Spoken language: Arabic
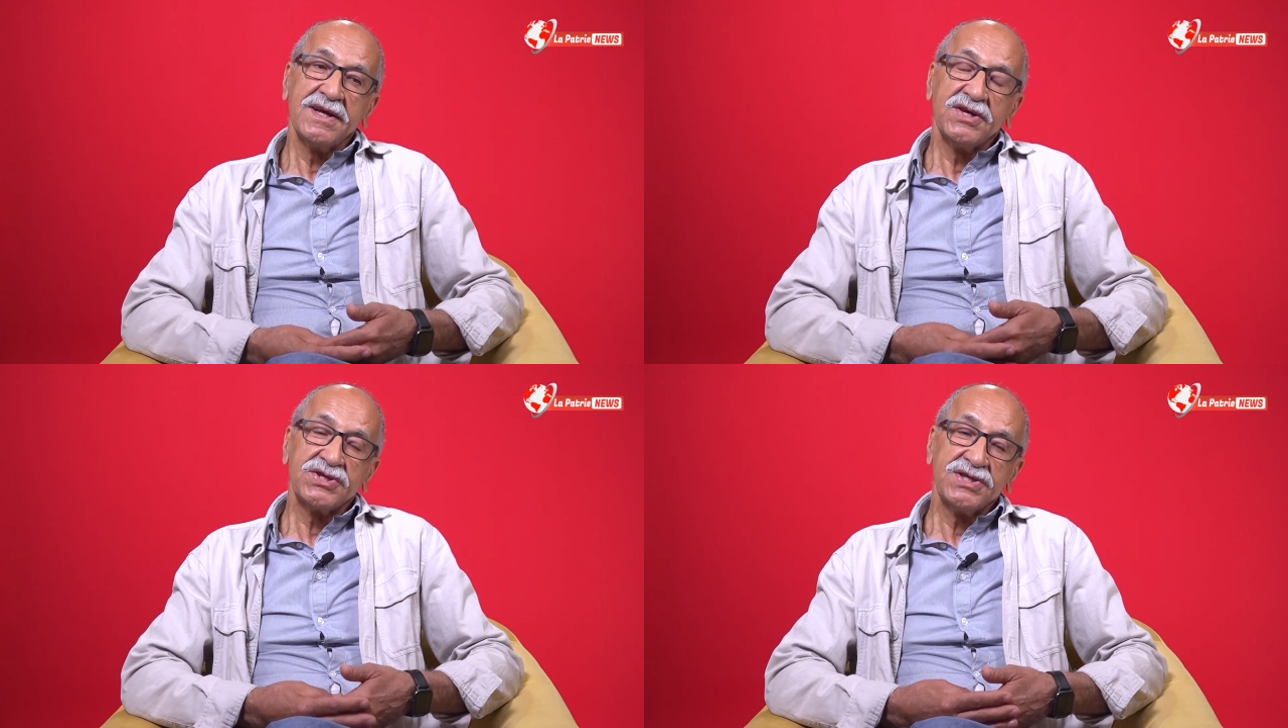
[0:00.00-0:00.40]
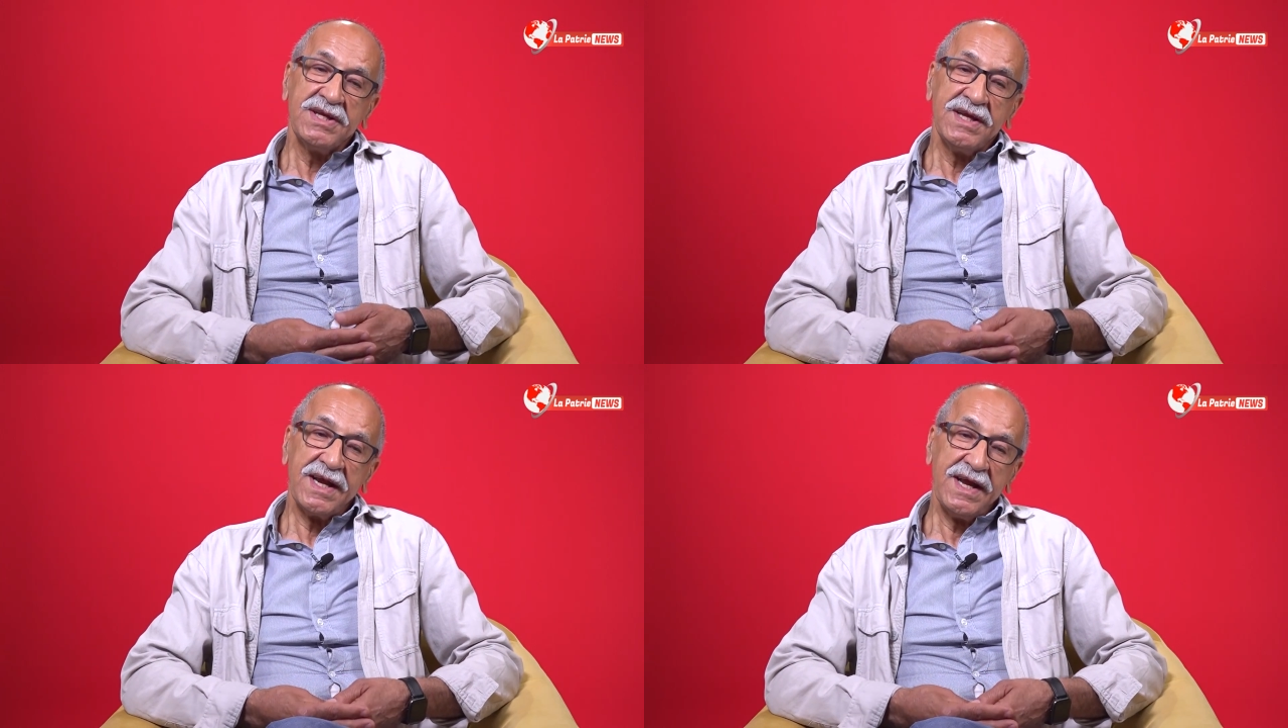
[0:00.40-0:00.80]

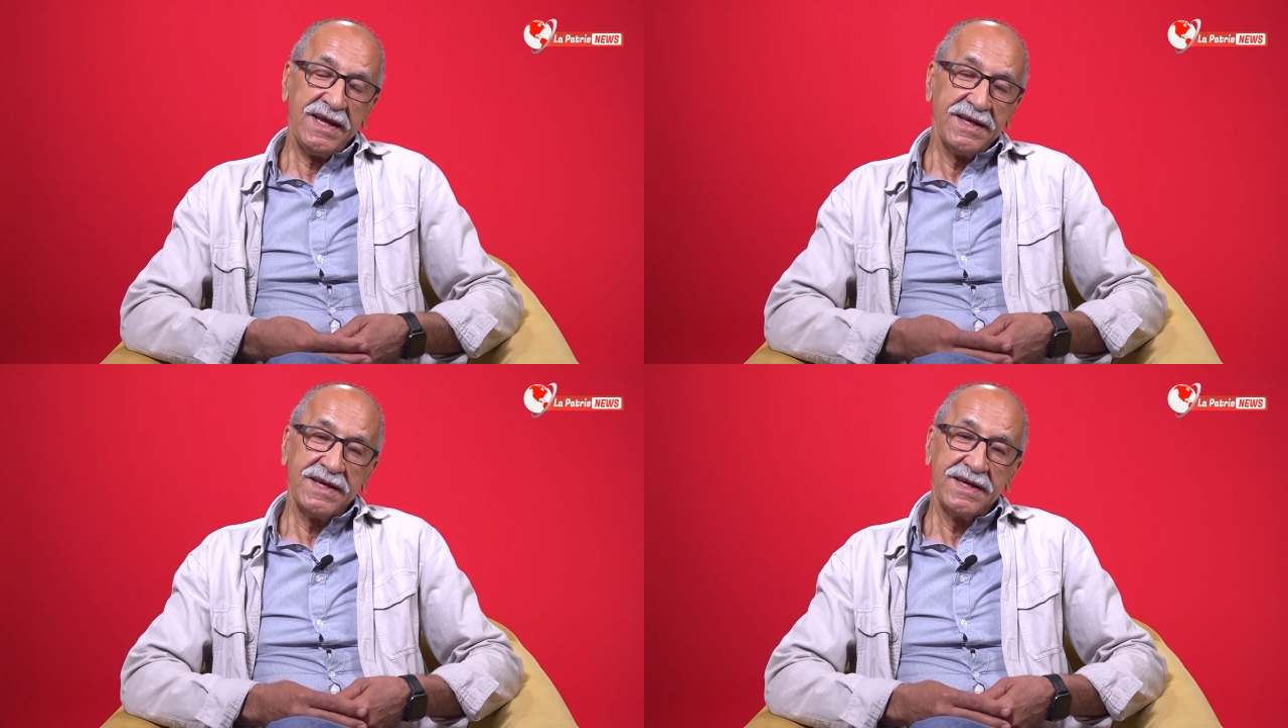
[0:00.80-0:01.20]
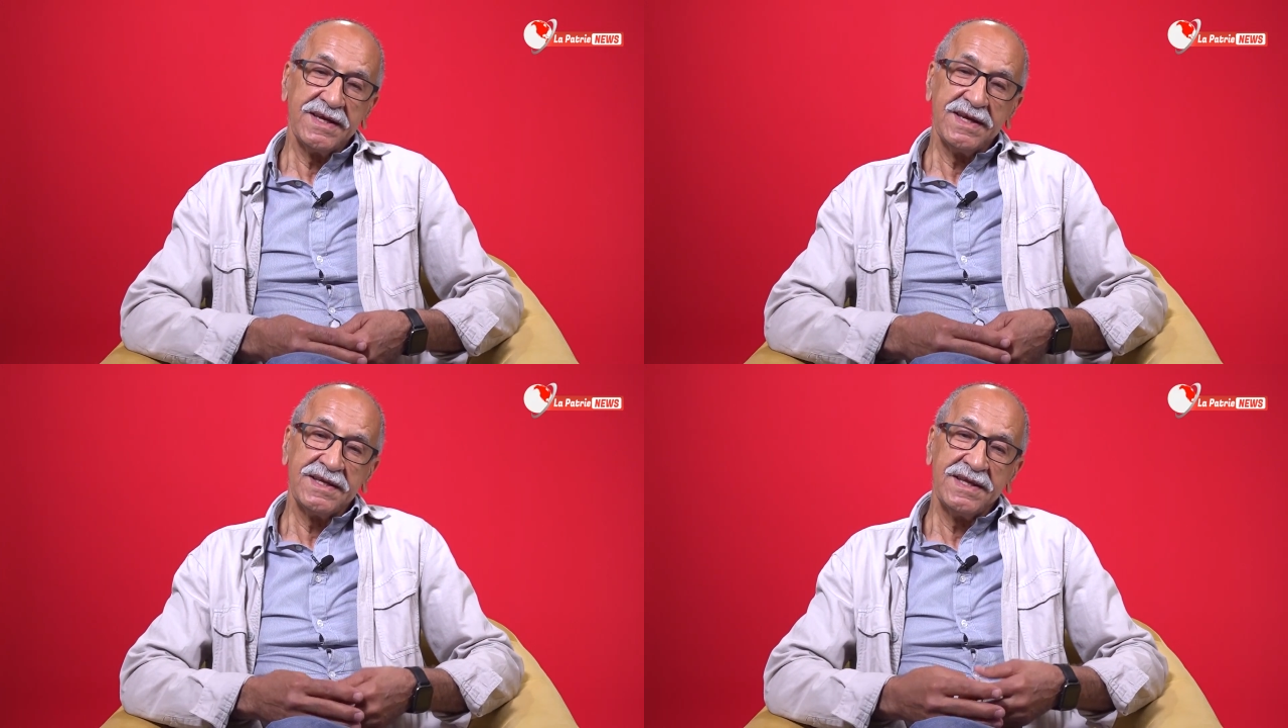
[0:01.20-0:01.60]
الشيء اللي راح
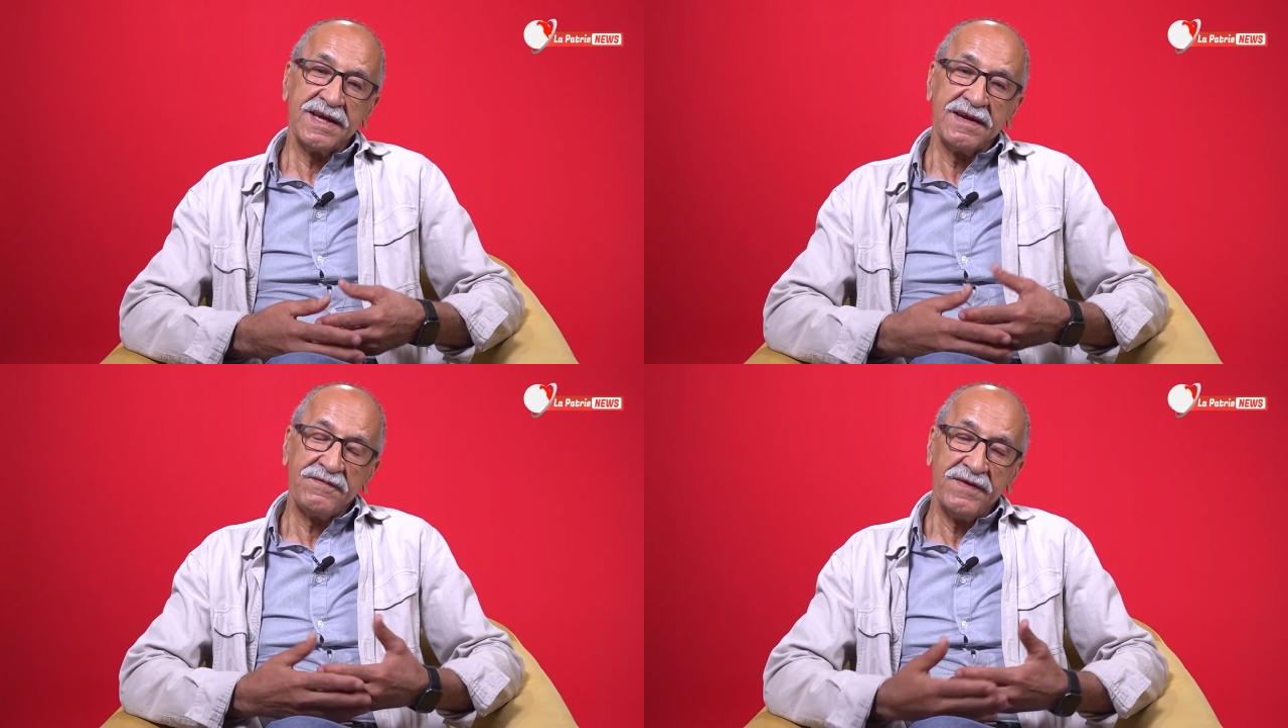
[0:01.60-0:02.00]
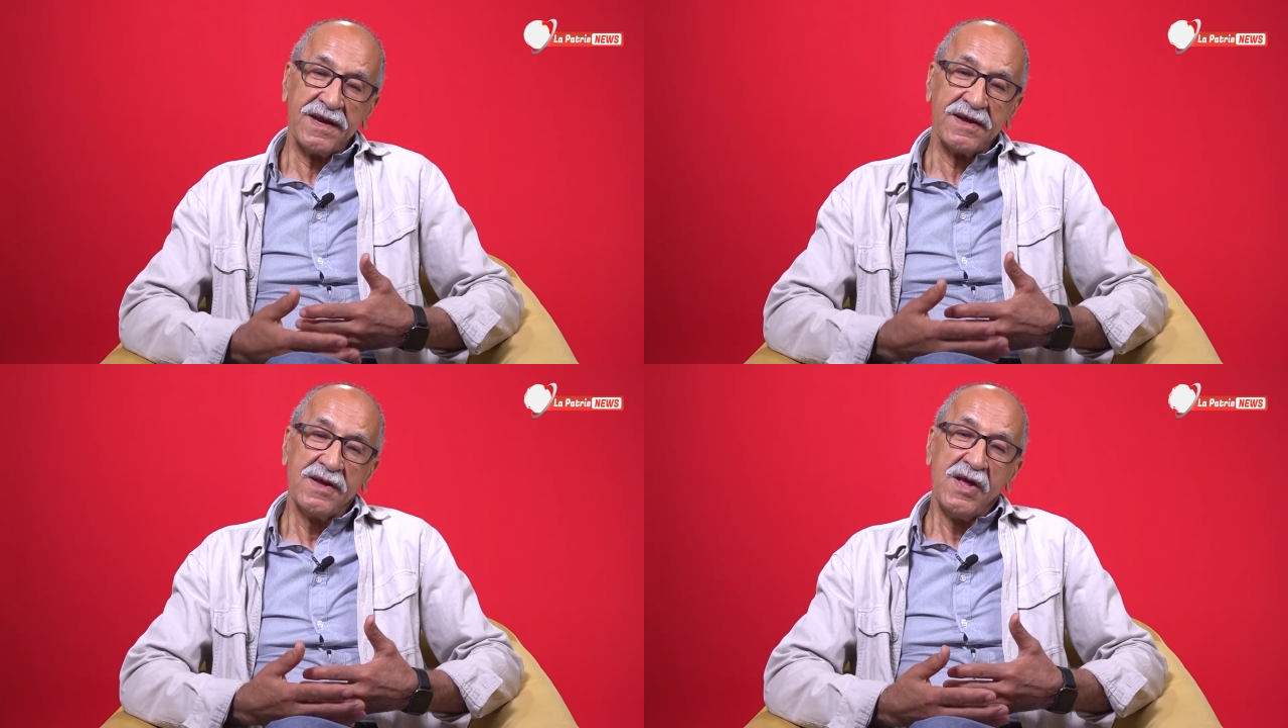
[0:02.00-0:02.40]
يدير
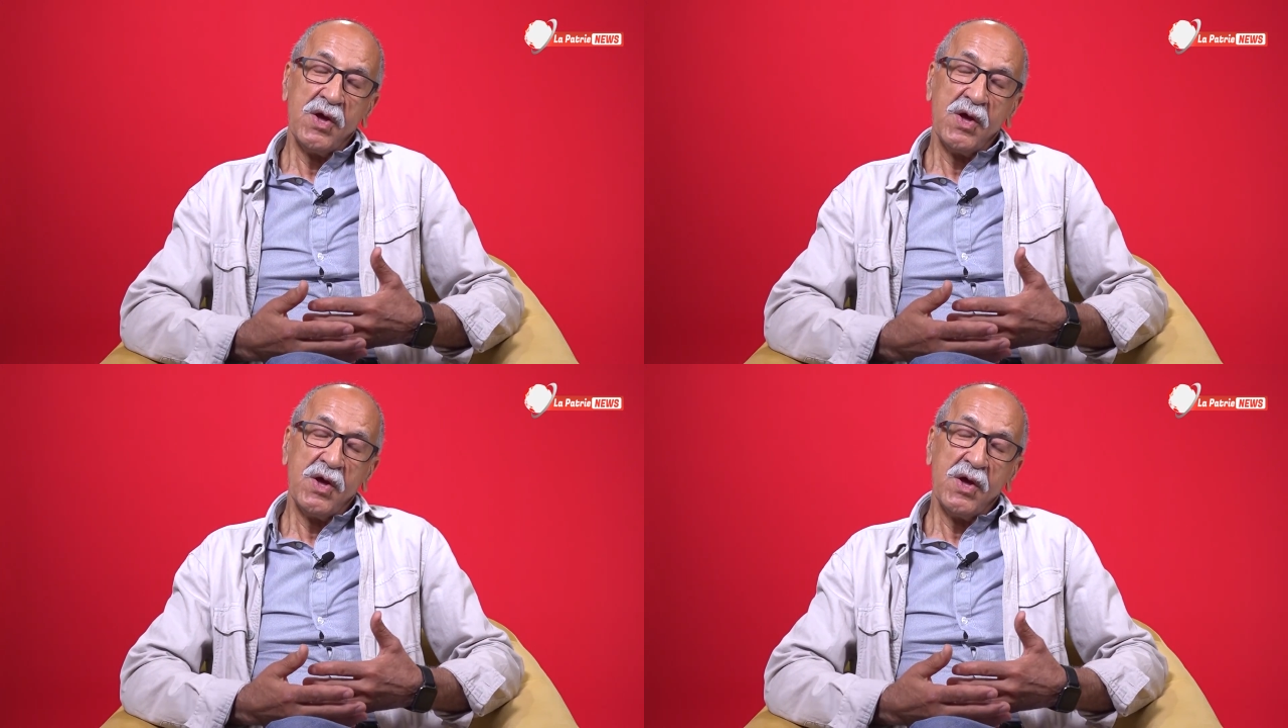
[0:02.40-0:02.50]
الفرق